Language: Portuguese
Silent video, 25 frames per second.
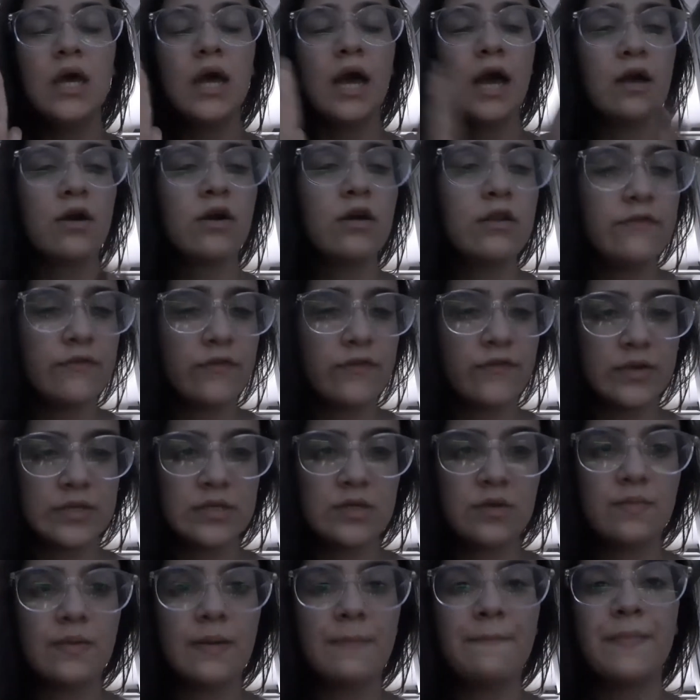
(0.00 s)
Agora eu vou
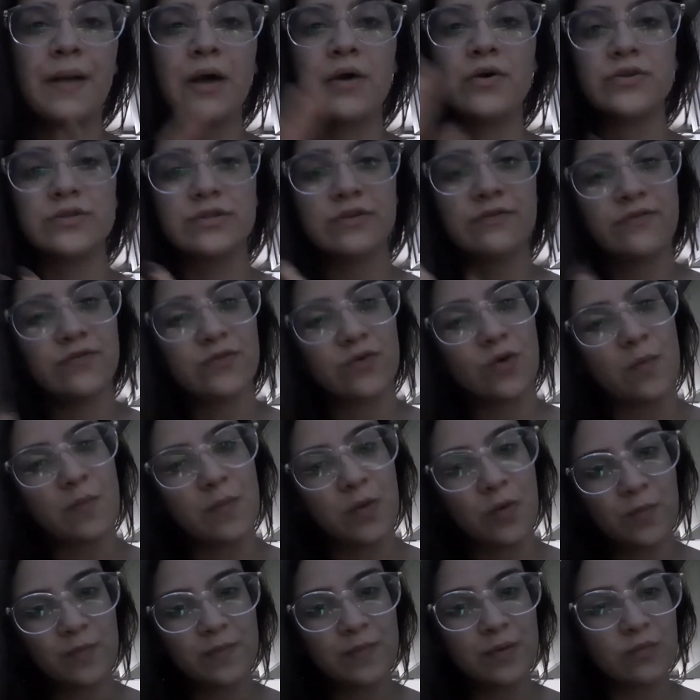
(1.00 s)
fazer uma pausa, vou
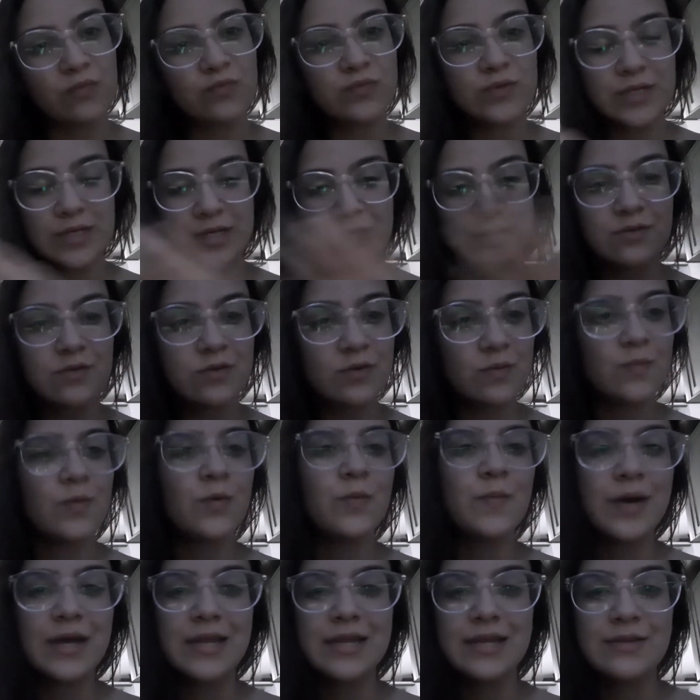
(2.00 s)
comer um pãozinho que
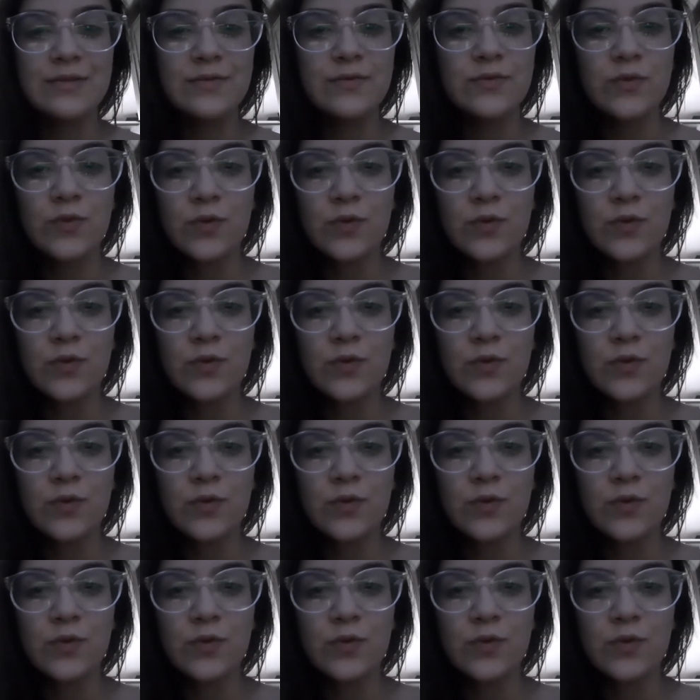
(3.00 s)
meu marido